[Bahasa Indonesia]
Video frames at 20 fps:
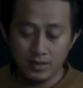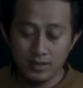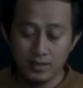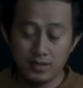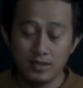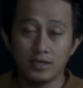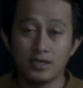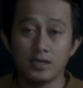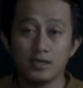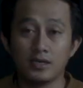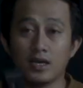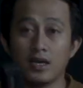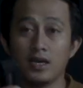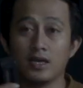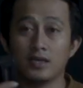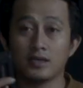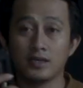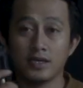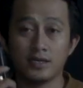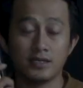jadi kita
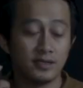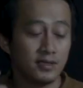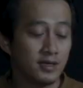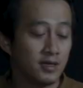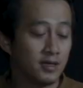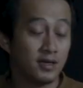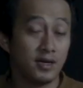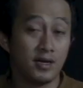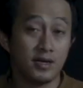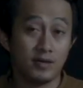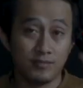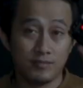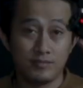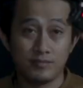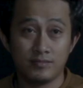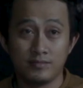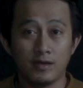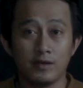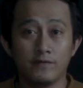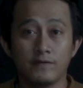tes dengan
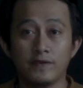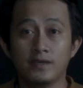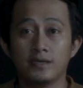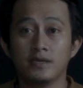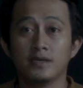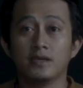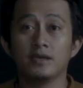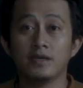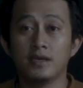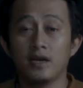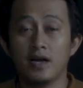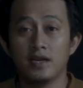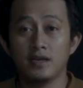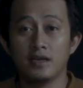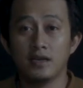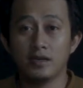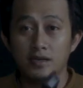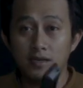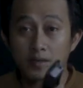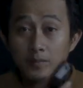televisi yang
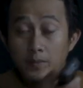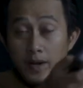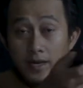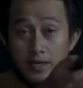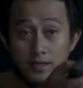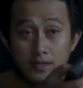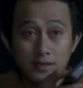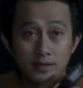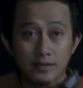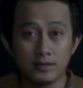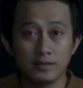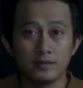ada di depan